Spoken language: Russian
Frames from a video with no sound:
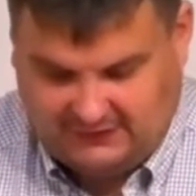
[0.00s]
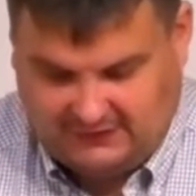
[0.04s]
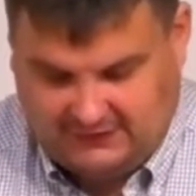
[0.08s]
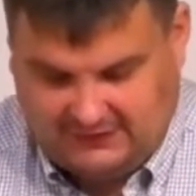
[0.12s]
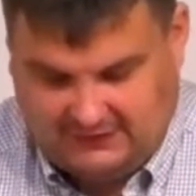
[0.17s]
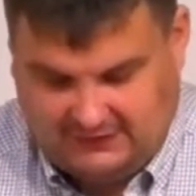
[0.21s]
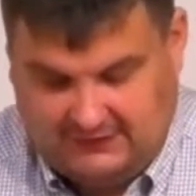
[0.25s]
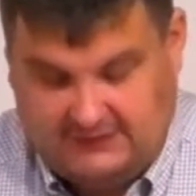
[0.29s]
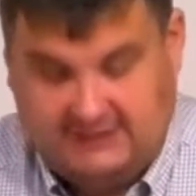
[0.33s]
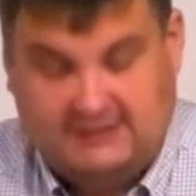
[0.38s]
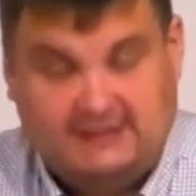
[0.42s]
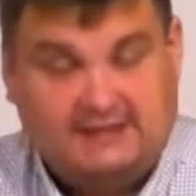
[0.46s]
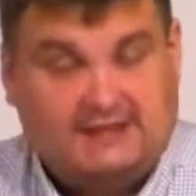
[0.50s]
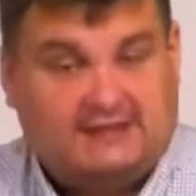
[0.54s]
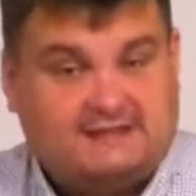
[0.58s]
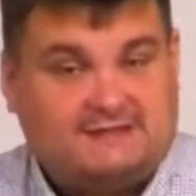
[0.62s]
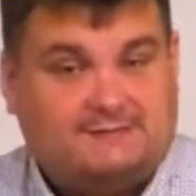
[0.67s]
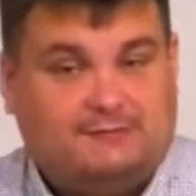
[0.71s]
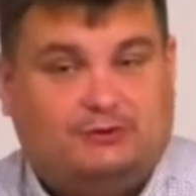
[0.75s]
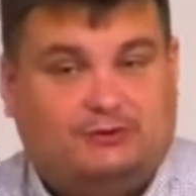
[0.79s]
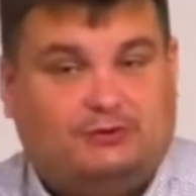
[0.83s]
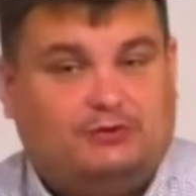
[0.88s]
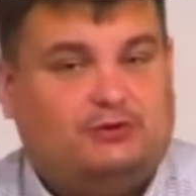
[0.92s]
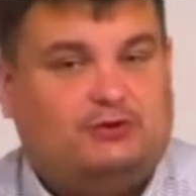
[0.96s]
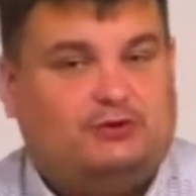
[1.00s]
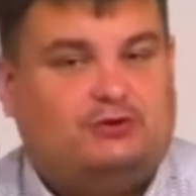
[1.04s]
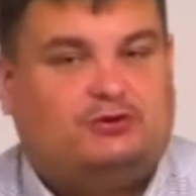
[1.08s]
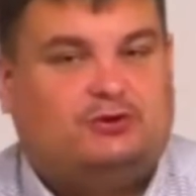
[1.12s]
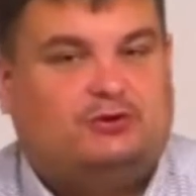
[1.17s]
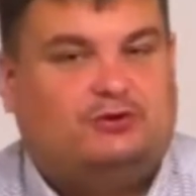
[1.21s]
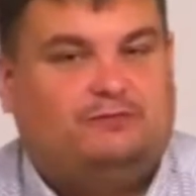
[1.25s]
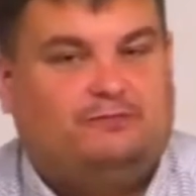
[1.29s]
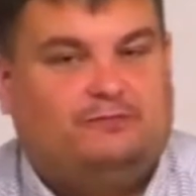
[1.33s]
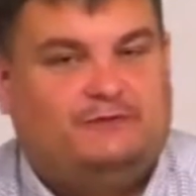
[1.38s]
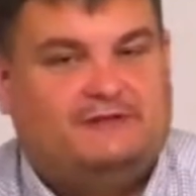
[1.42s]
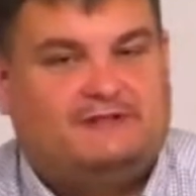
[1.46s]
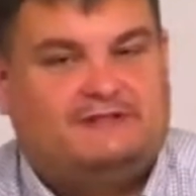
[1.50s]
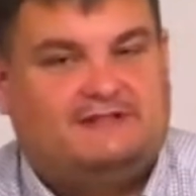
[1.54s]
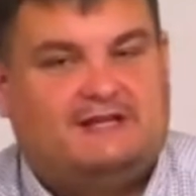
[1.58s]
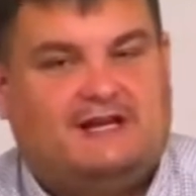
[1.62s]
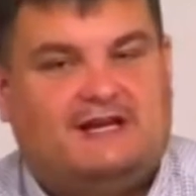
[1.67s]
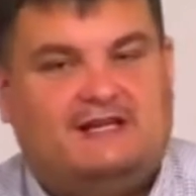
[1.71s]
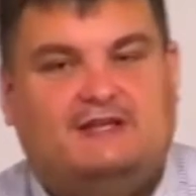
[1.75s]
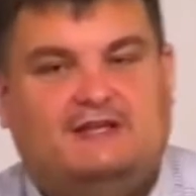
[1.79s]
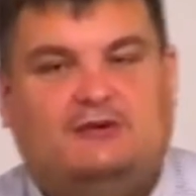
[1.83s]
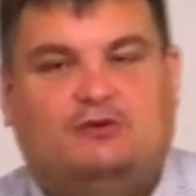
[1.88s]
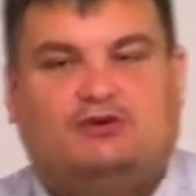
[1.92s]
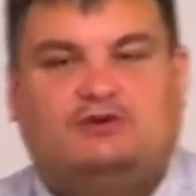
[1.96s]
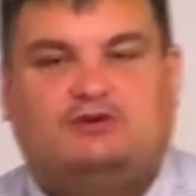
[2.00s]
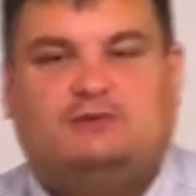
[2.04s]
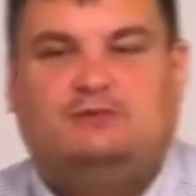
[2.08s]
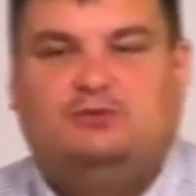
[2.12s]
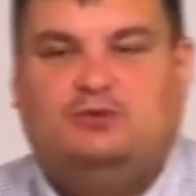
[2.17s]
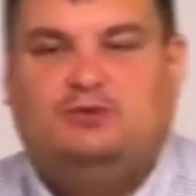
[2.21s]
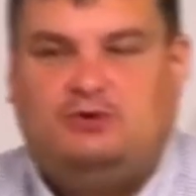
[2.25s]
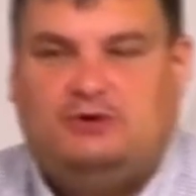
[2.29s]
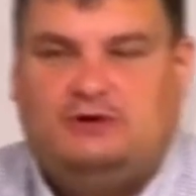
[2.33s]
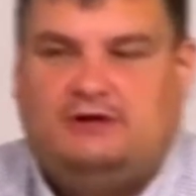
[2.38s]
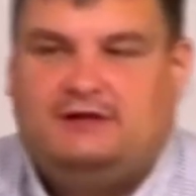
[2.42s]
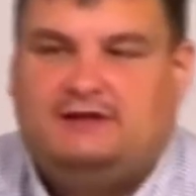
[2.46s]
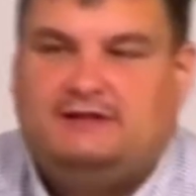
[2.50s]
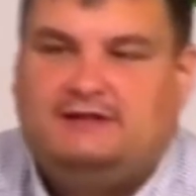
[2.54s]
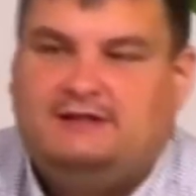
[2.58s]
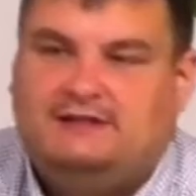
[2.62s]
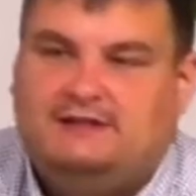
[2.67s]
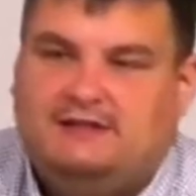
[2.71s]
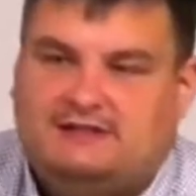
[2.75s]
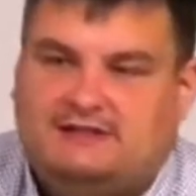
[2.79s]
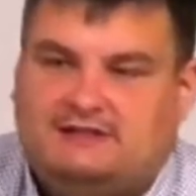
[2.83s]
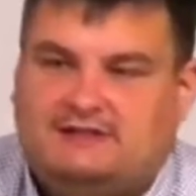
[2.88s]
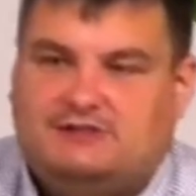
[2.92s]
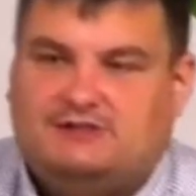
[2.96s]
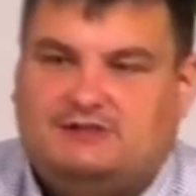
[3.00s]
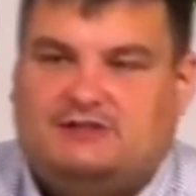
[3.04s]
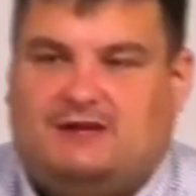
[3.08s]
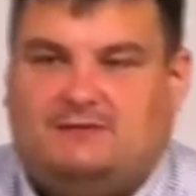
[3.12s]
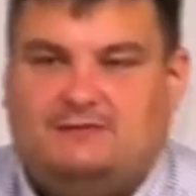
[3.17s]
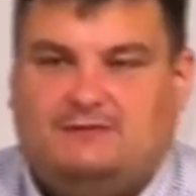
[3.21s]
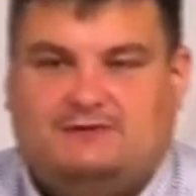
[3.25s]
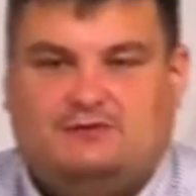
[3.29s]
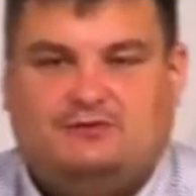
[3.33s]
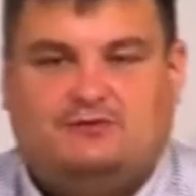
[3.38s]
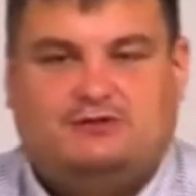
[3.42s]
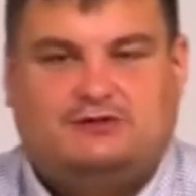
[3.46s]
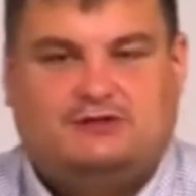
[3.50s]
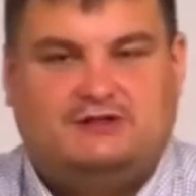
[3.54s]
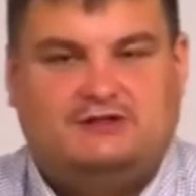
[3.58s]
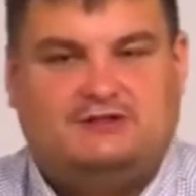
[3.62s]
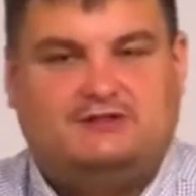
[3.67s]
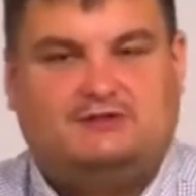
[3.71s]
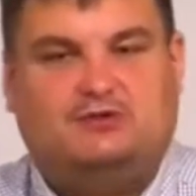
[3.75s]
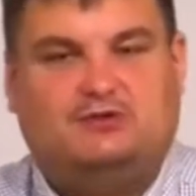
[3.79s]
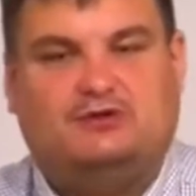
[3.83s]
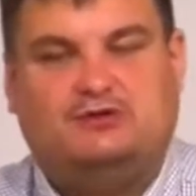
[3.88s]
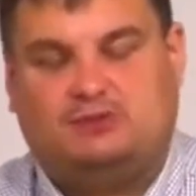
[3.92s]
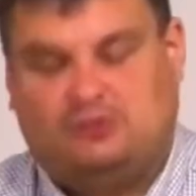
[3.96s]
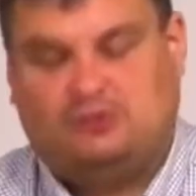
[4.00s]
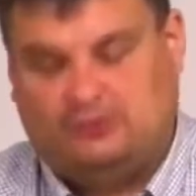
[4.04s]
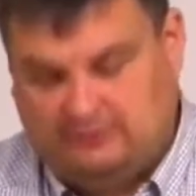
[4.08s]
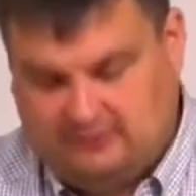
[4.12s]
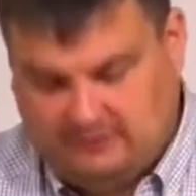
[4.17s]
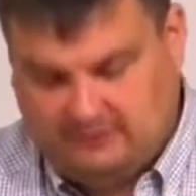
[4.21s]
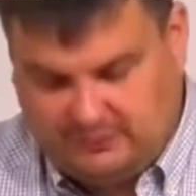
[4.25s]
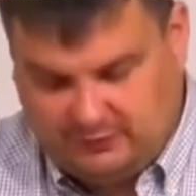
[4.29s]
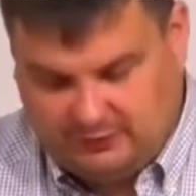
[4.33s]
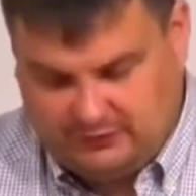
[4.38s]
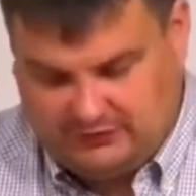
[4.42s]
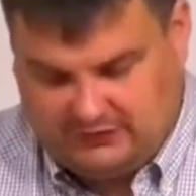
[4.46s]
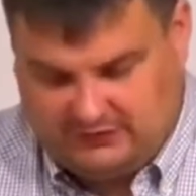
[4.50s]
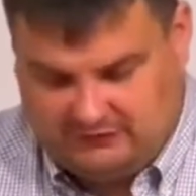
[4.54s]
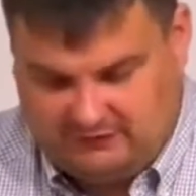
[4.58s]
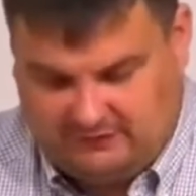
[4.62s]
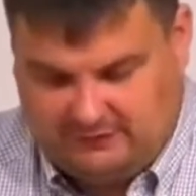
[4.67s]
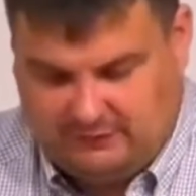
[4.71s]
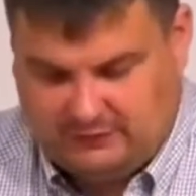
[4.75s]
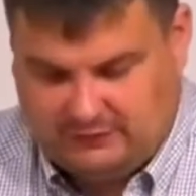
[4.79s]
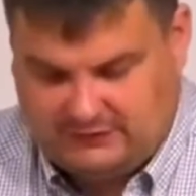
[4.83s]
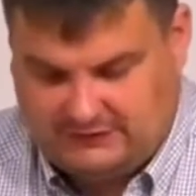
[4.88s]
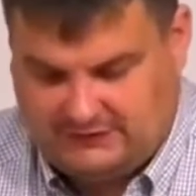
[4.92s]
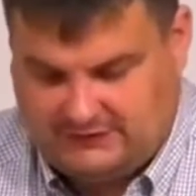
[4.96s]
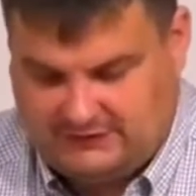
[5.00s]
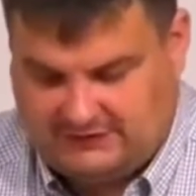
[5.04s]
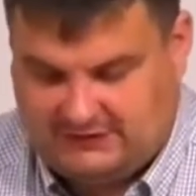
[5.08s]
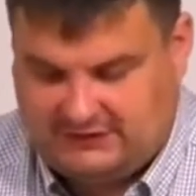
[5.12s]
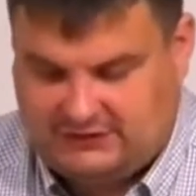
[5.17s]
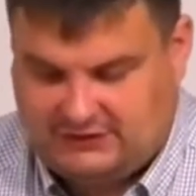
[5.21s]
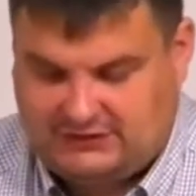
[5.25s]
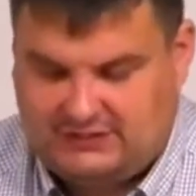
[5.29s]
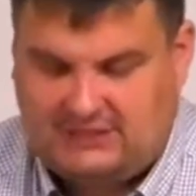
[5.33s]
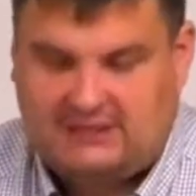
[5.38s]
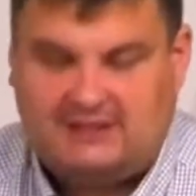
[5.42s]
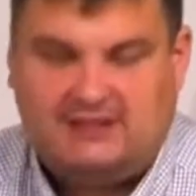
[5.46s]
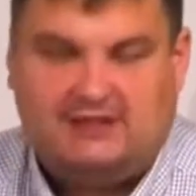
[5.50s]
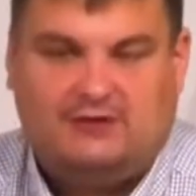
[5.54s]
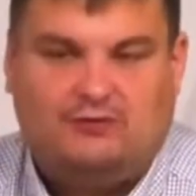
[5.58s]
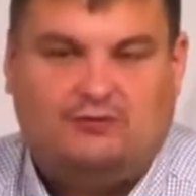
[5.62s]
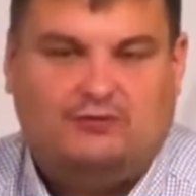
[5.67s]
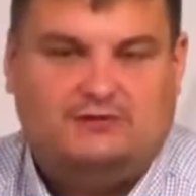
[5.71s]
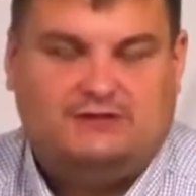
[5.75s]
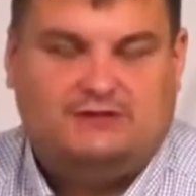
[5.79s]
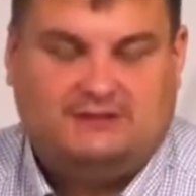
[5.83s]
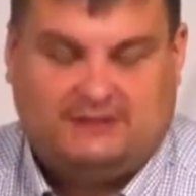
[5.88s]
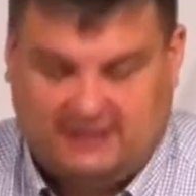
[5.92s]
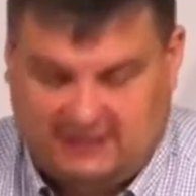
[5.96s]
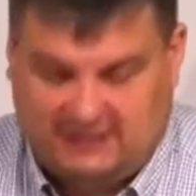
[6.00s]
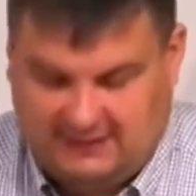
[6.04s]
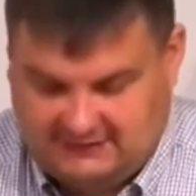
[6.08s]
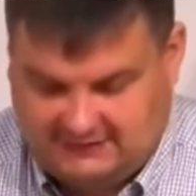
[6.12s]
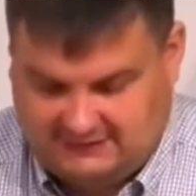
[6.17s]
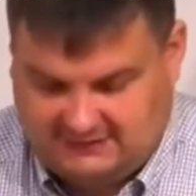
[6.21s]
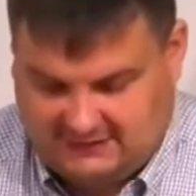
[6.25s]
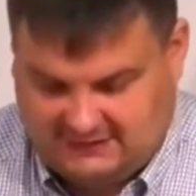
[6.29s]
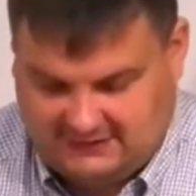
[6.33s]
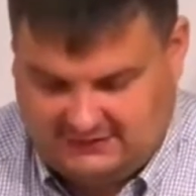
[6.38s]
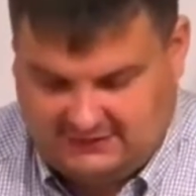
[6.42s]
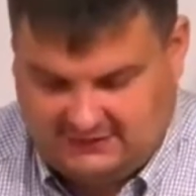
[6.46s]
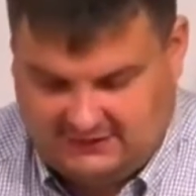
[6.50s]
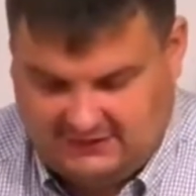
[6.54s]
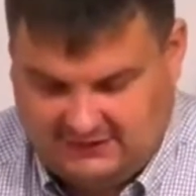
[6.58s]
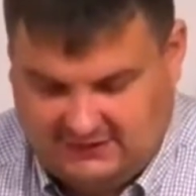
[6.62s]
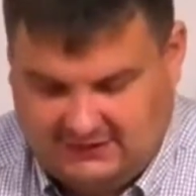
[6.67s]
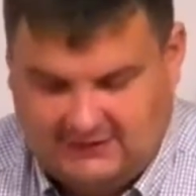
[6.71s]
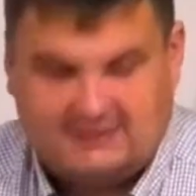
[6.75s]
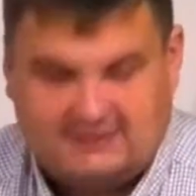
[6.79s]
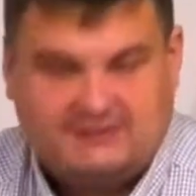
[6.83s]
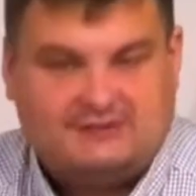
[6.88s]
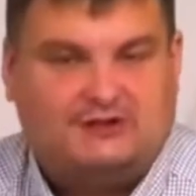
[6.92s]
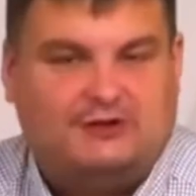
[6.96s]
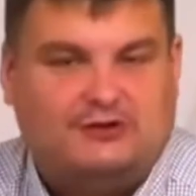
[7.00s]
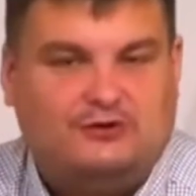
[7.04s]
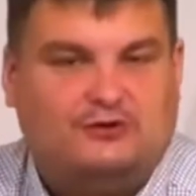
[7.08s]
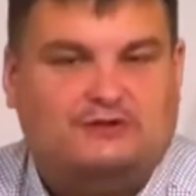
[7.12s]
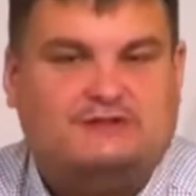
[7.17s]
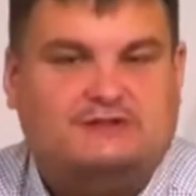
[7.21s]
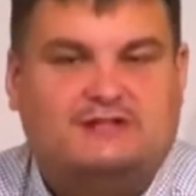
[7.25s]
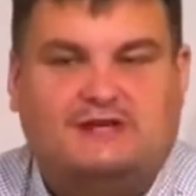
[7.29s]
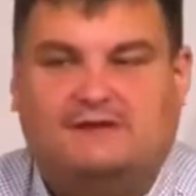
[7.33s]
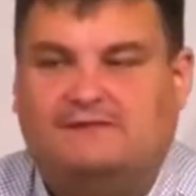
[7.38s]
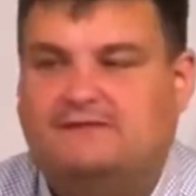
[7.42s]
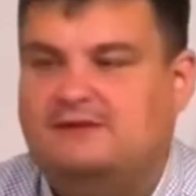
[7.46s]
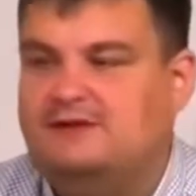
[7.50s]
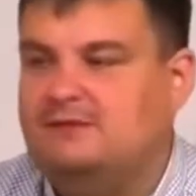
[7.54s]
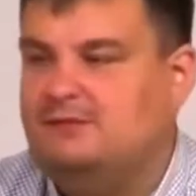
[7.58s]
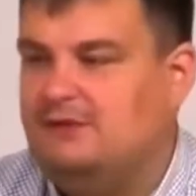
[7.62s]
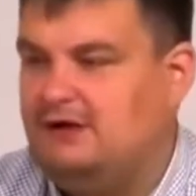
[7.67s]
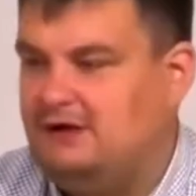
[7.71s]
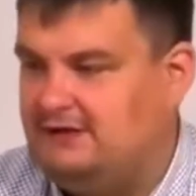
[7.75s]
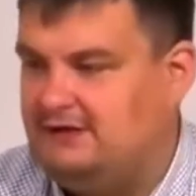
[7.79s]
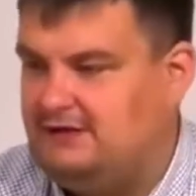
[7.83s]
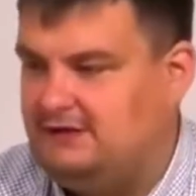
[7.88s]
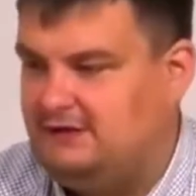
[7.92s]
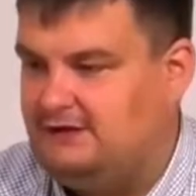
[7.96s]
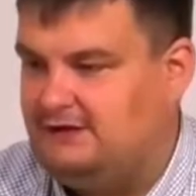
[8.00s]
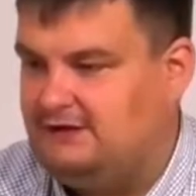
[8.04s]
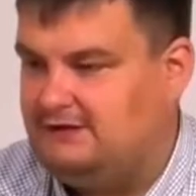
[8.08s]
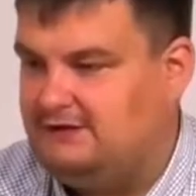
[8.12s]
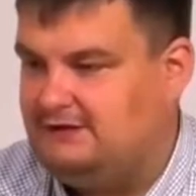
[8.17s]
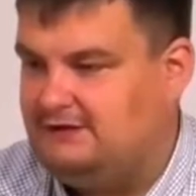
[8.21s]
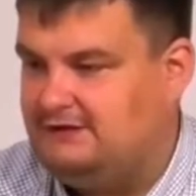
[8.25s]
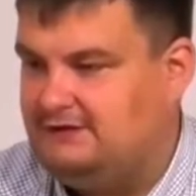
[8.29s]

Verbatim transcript: И я смотрю, что в Писании очень много, и даже сам Иисус Христос, он о вопросе крещения уделяет, знаете, серьезное внимание.